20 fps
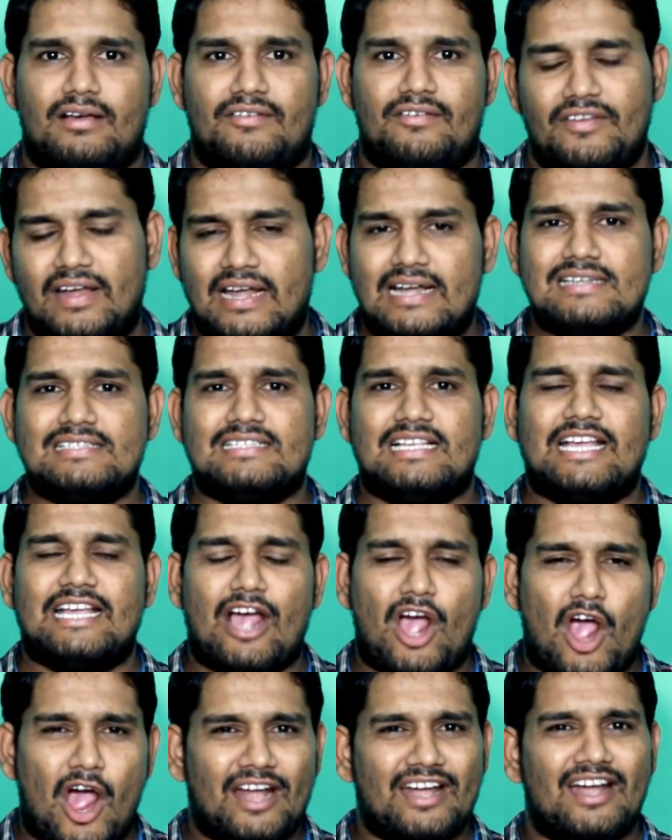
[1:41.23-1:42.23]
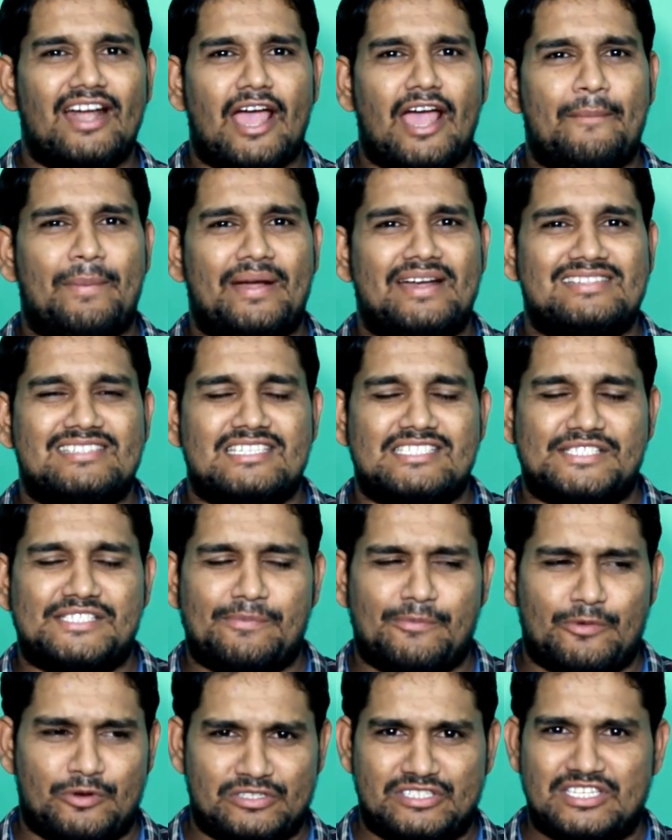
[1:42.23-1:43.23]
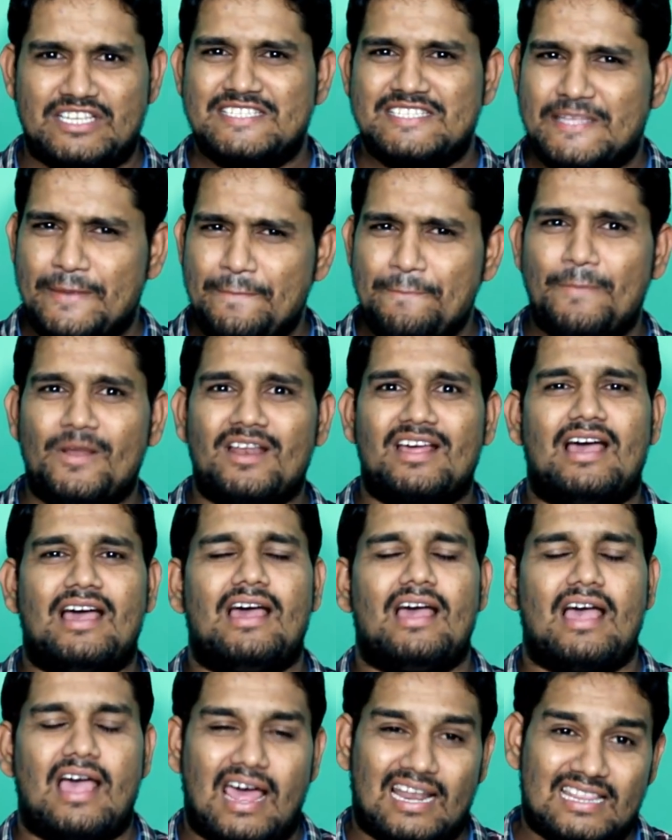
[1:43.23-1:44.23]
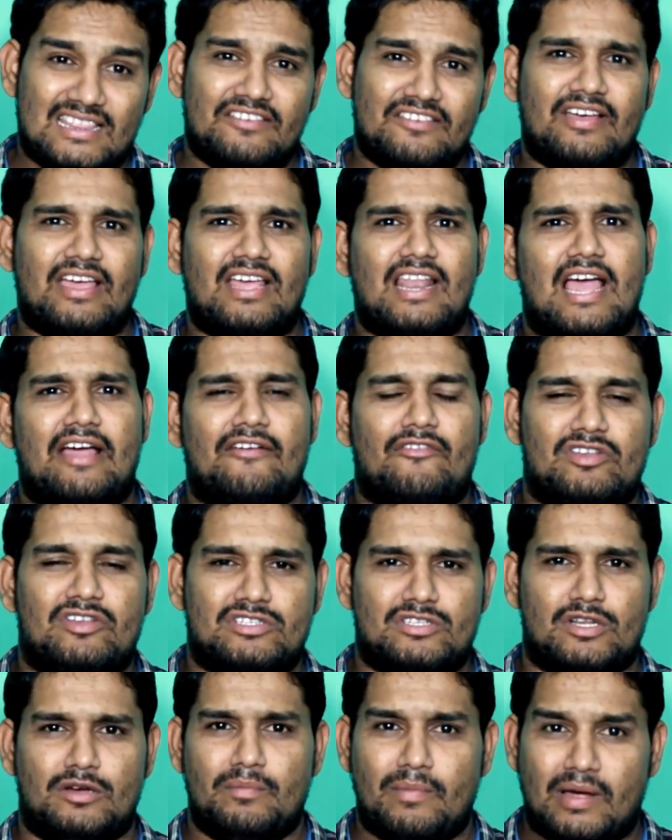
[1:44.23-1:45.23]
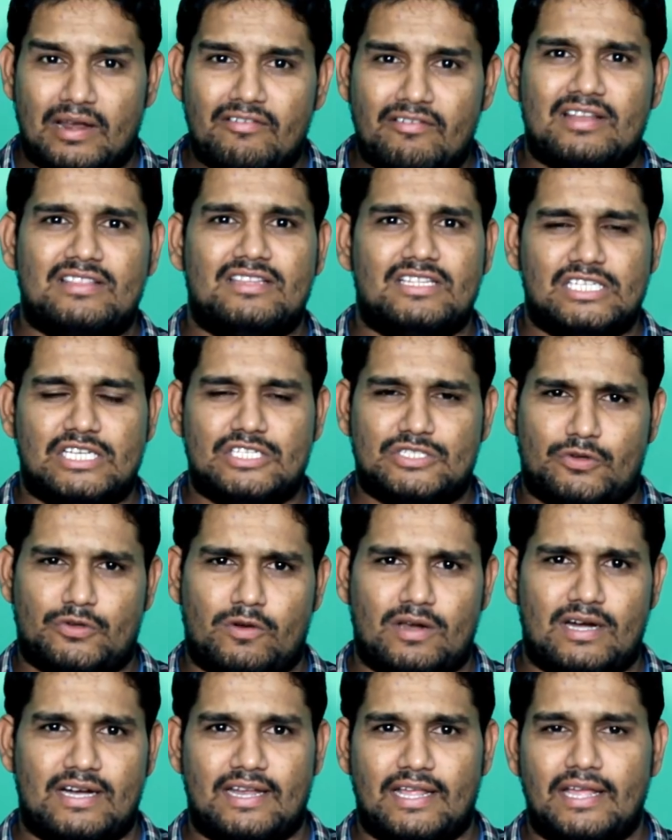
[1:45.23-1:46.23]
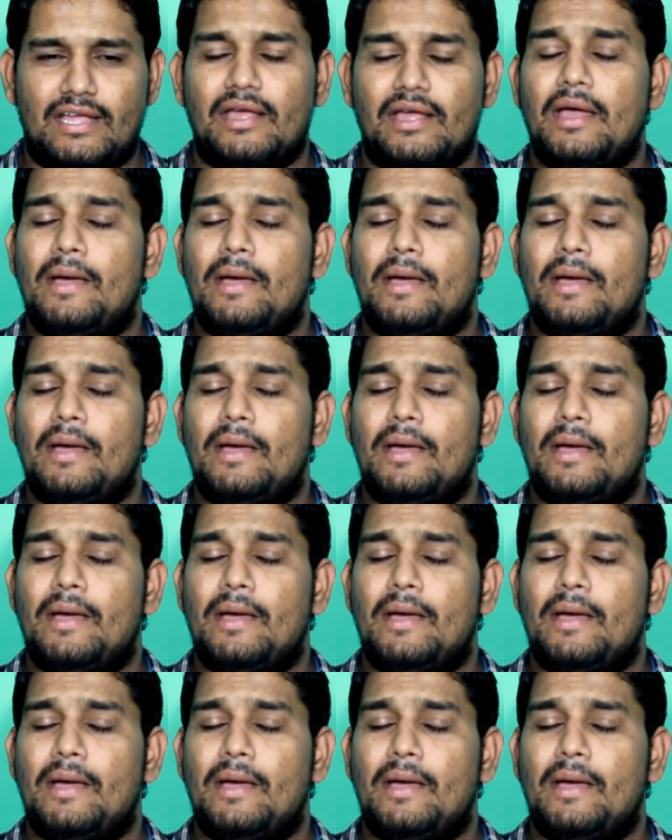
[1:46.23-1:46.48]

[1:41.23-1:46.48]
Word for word: ఫ్రెండ్స్ ఇక ఆండ్రాయిడ్ ఆపరేటింగ్ సిస్టమ్ గురించి సింపుల్గా అర్థమయ్యే లాంగ్వేజ్లో మనం అర్థం చేసుకోవాలంటే